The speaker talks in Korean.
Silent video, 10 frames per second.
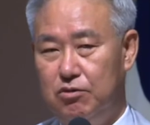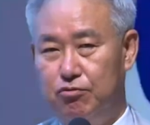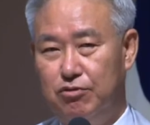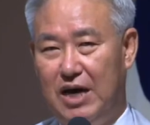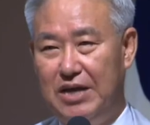
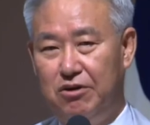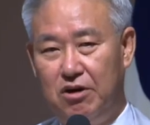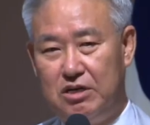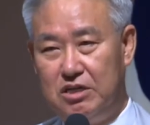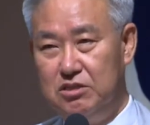누가
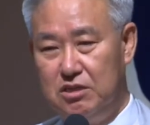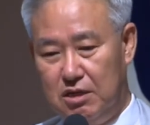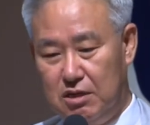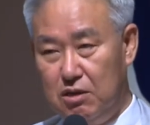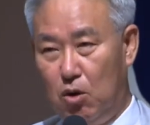더 큰
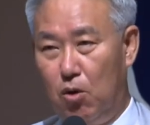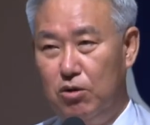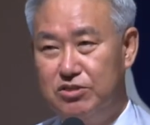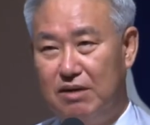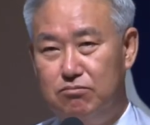
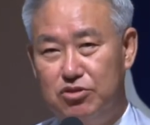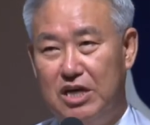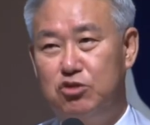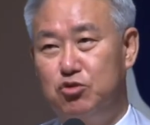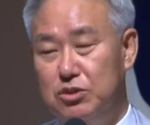홍산
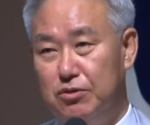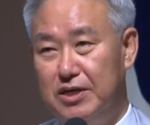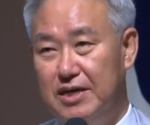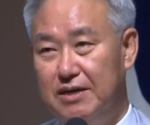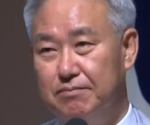문화의
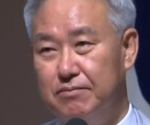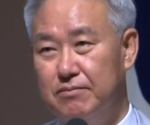주인공인가?